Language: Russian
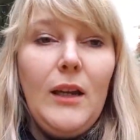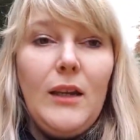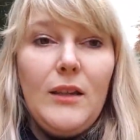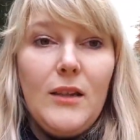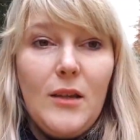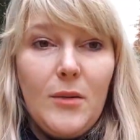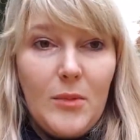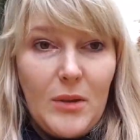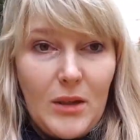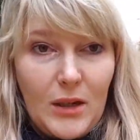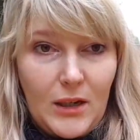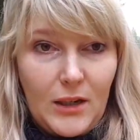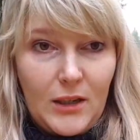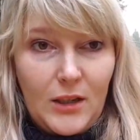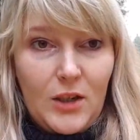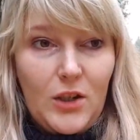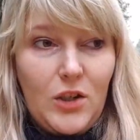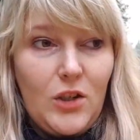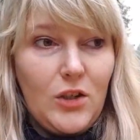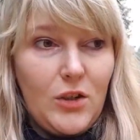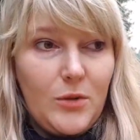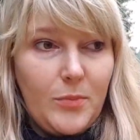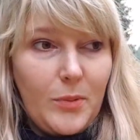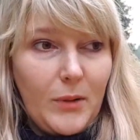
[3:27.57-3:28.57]
не, меня,
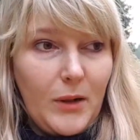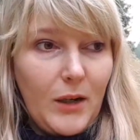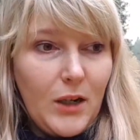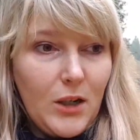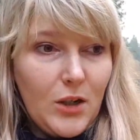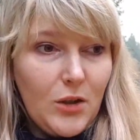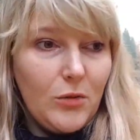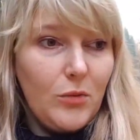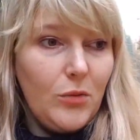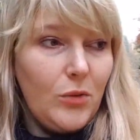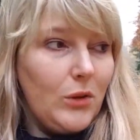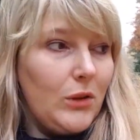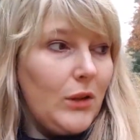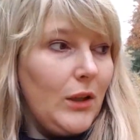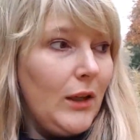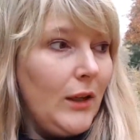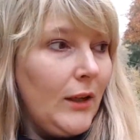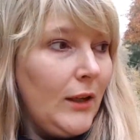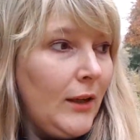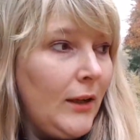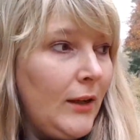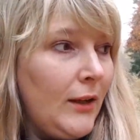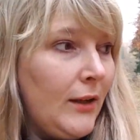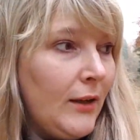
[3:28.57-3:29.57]
конечно, спрашивают,
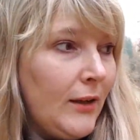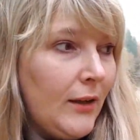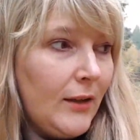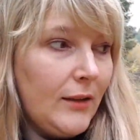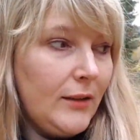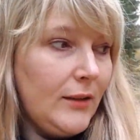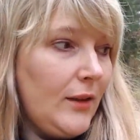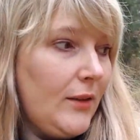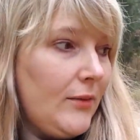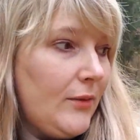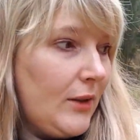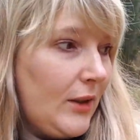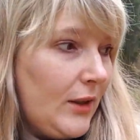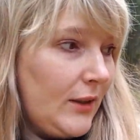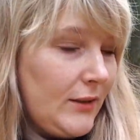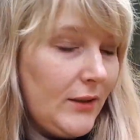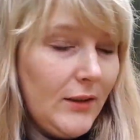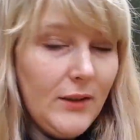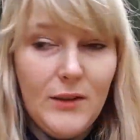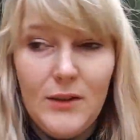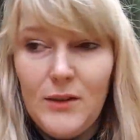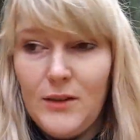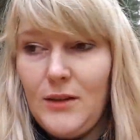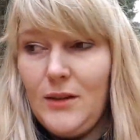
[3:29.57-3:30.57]
когда вы
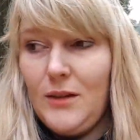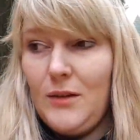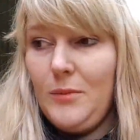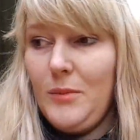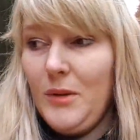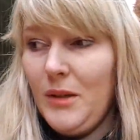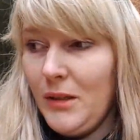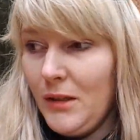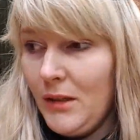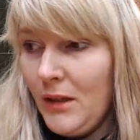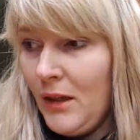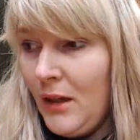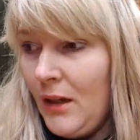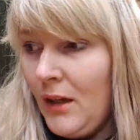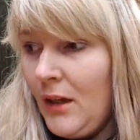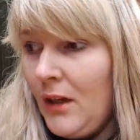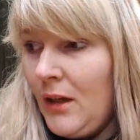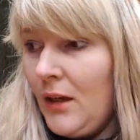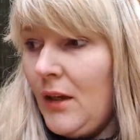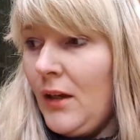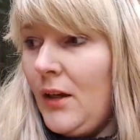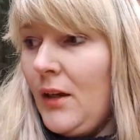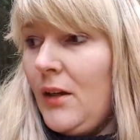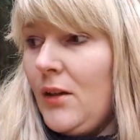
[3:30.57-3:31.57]
хотите термин,
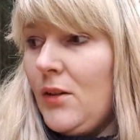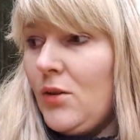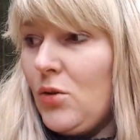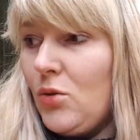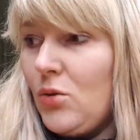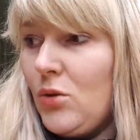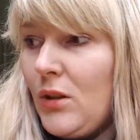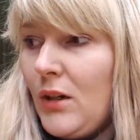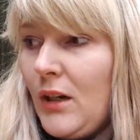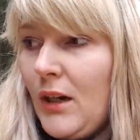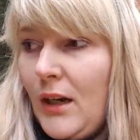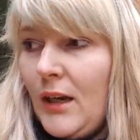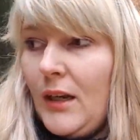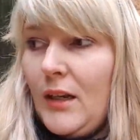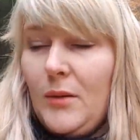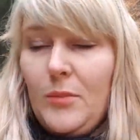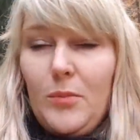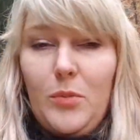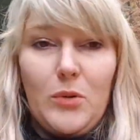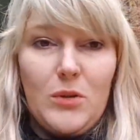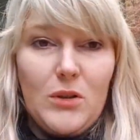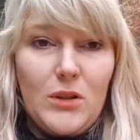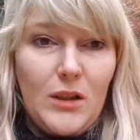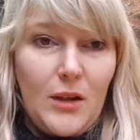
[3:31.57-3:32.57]
с утра или
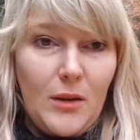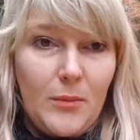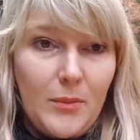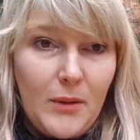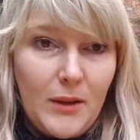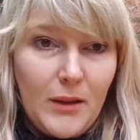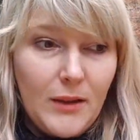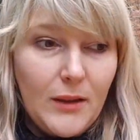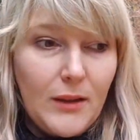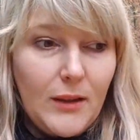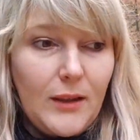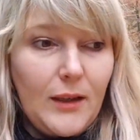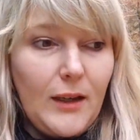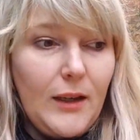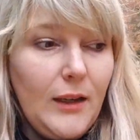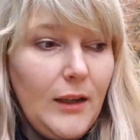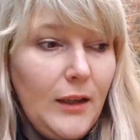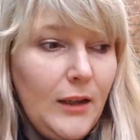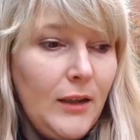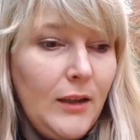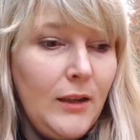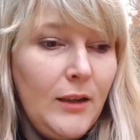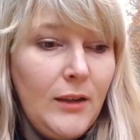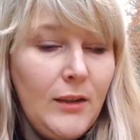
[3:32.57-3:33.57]
после обеда. Я,
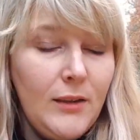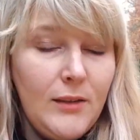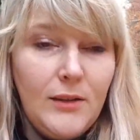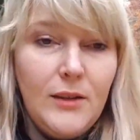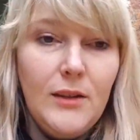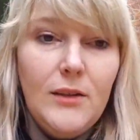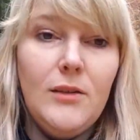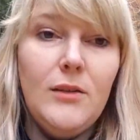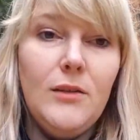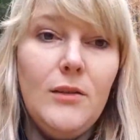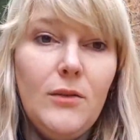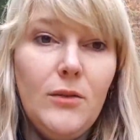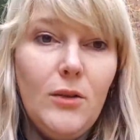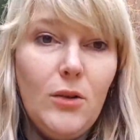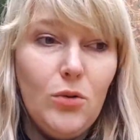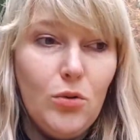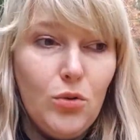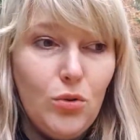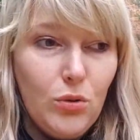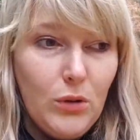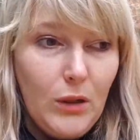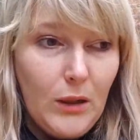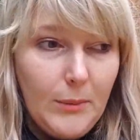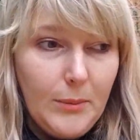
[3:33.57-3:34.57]
естественно, говорю
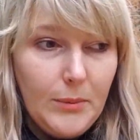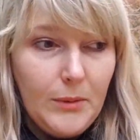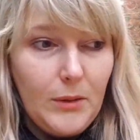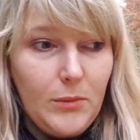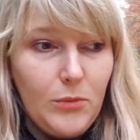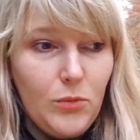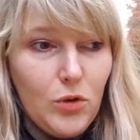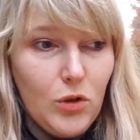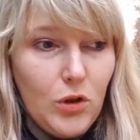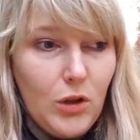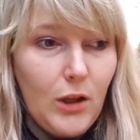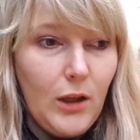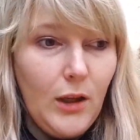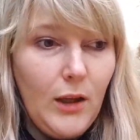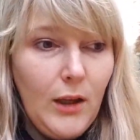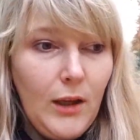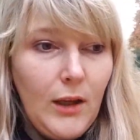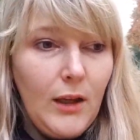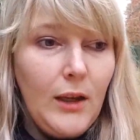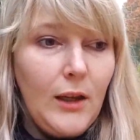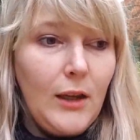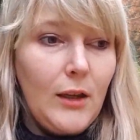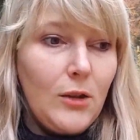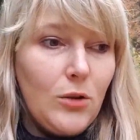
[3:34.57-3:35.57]
с утра, потому что
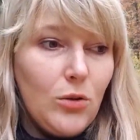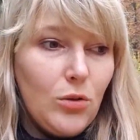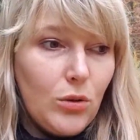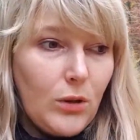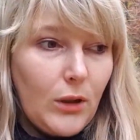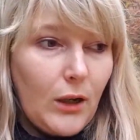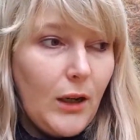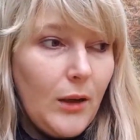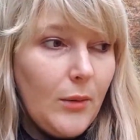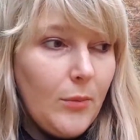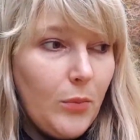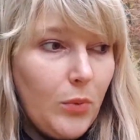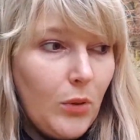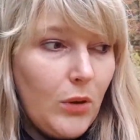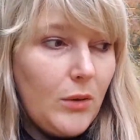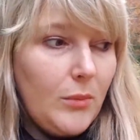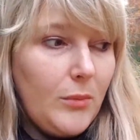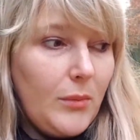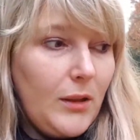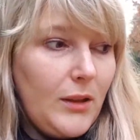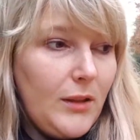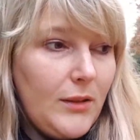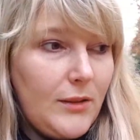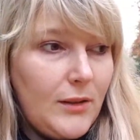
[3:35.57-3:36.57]
с утра я
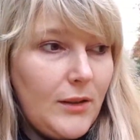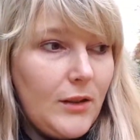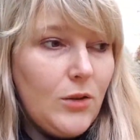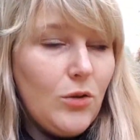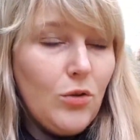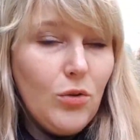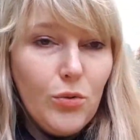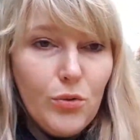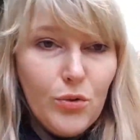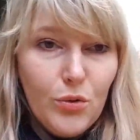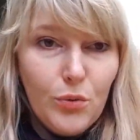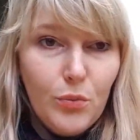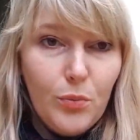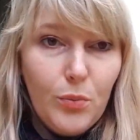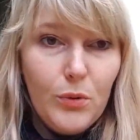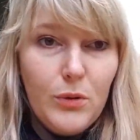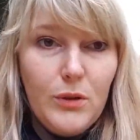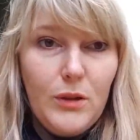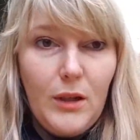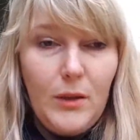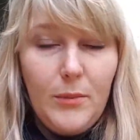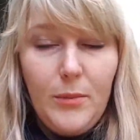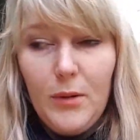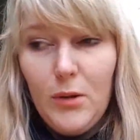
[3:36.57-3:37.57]
более-менее себя чувствую.
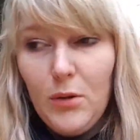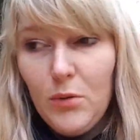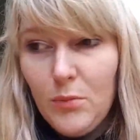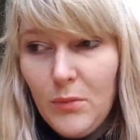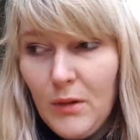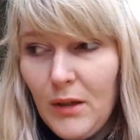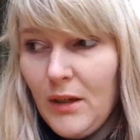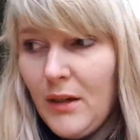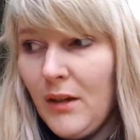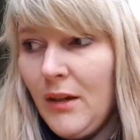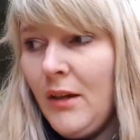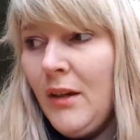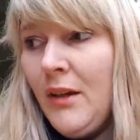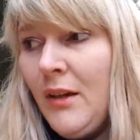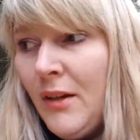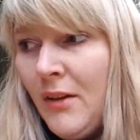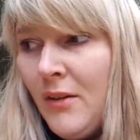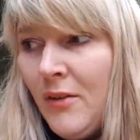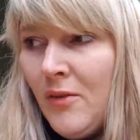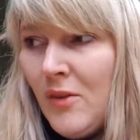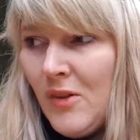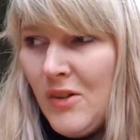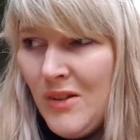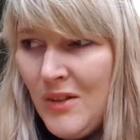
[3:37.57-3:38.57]
После обеда у меня
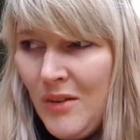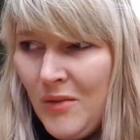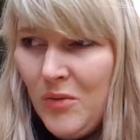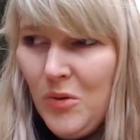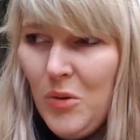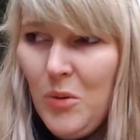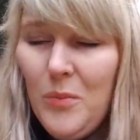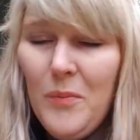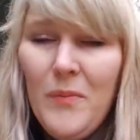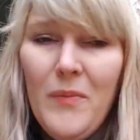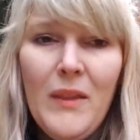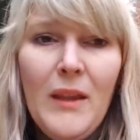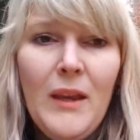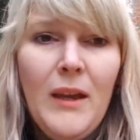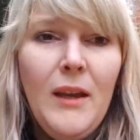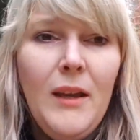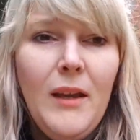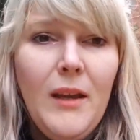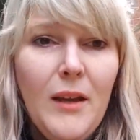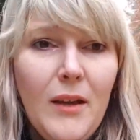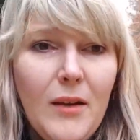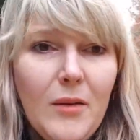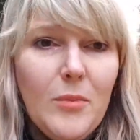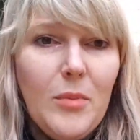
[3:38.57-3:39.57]
в основном
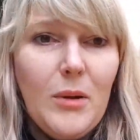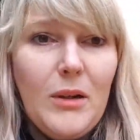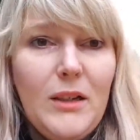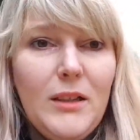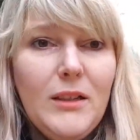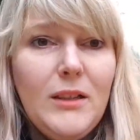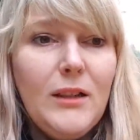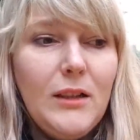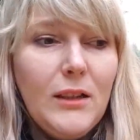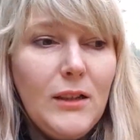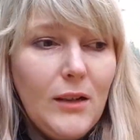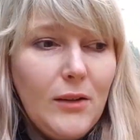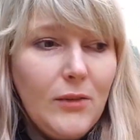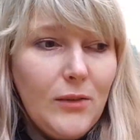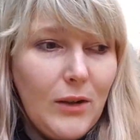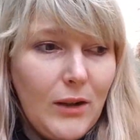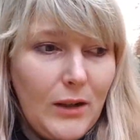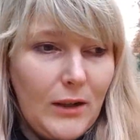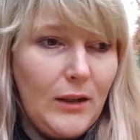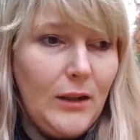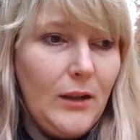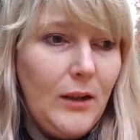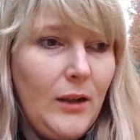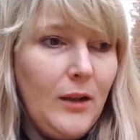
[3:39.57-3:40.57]
болит голова
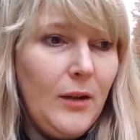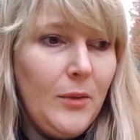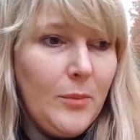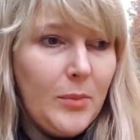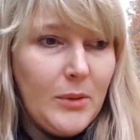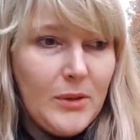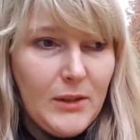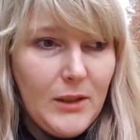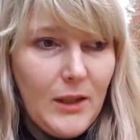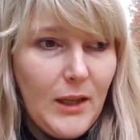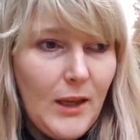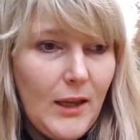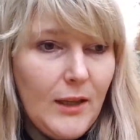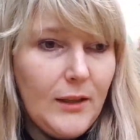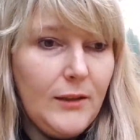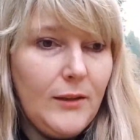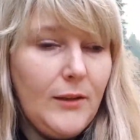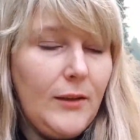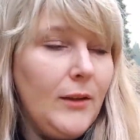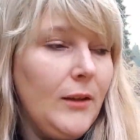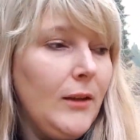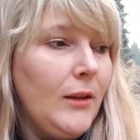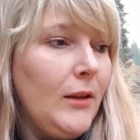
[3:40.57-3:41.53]
постоянно.